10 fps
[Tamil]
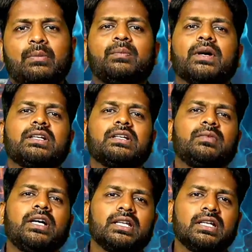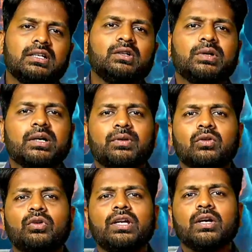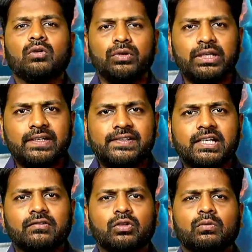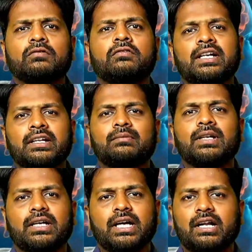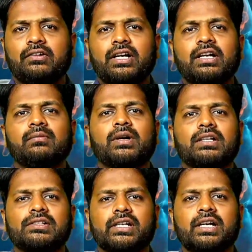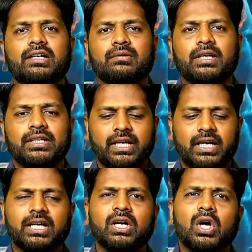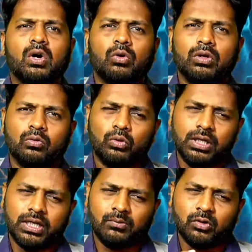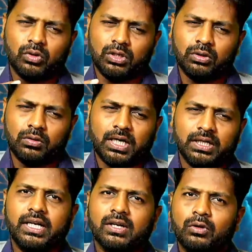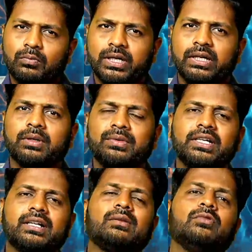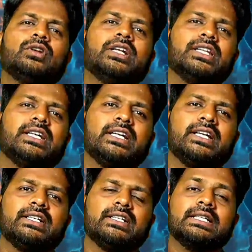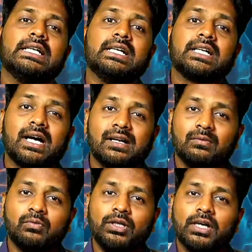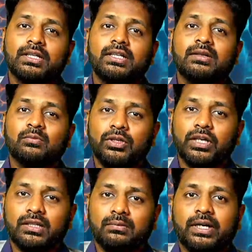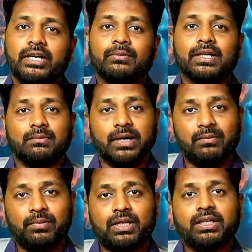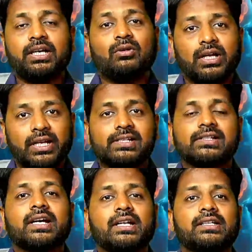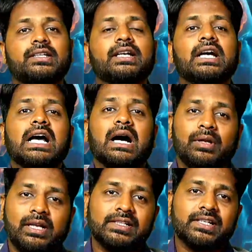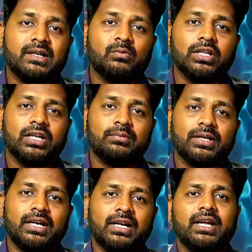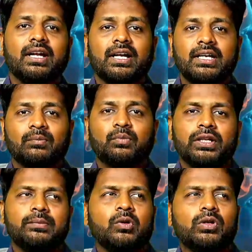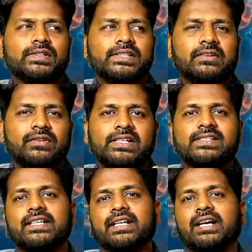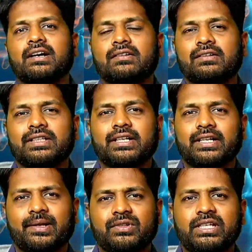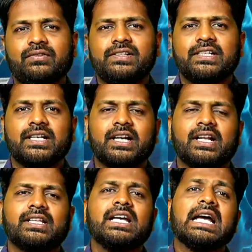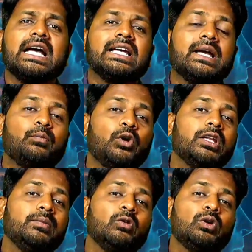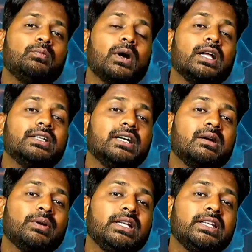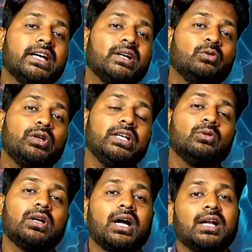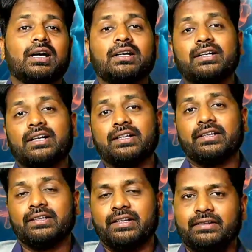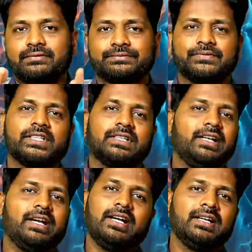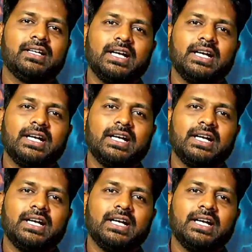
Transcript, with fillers: அப்படி பகட்டமாக எதை கண்டும் பயப்படக்கூடிய ரொம்ப ஈஸியாக வந்து ரொம்ப வல்னரபுளாக யார் வேணாலும் நீங்கள் பாதிச்சிடலாங்கிற மாதிரியான ஒரு உள்ள நமக்குள்ள ஒரு மாதிரியான ஒரு பயம் அப்படிங்கிறது நமக்குள்ளே இருந்துக்கிட்டே இருக்குது காரணம் புரியாத இனம் புரியாத பயம் அந்த பயப்படுறதே என்னுடைய நேச்சராக இருக்குது அப்படி நேச்சராக இருக்கும்போது என்ன பண்ணிடுறேன் நான் எப்பொழுதுமே ஒரு சேஃப்டி சீக்கராக வந்து இருக்கிறேன் சேஃப்டி சீக்கர்னா என்னது எப்பொழுதுமே ஒரு பாதுகாப்பை தேடக்கூடிய ஒரு ஆளாக நான் இருக்கிறேன் இல்லையா